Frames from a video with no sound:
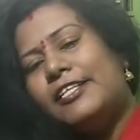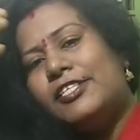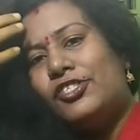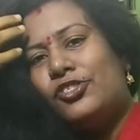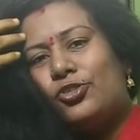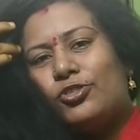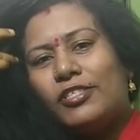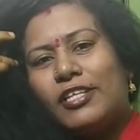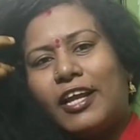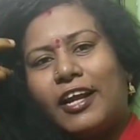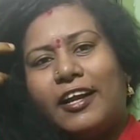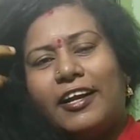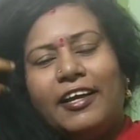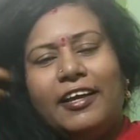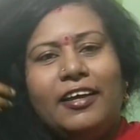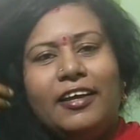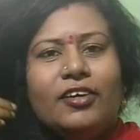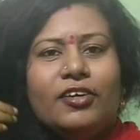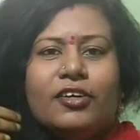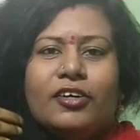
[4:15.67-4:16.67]
వేసి చూస్తానండి
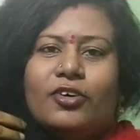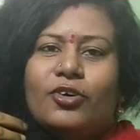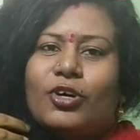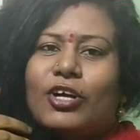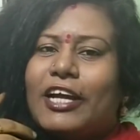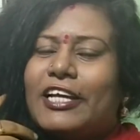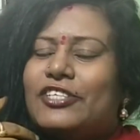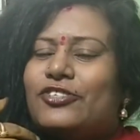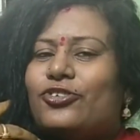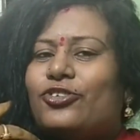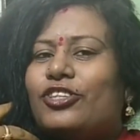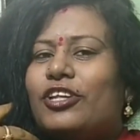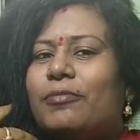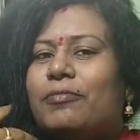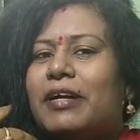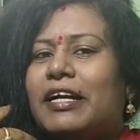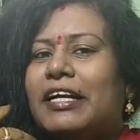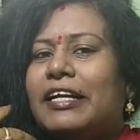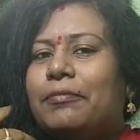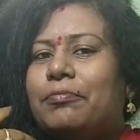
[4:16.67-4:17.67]
ఓకే
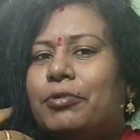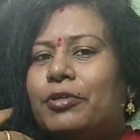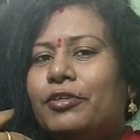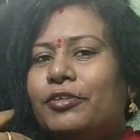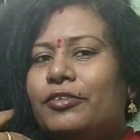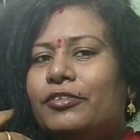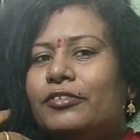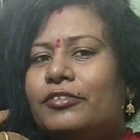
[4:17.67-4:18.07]
చూద్దామండి ఇప్పుడు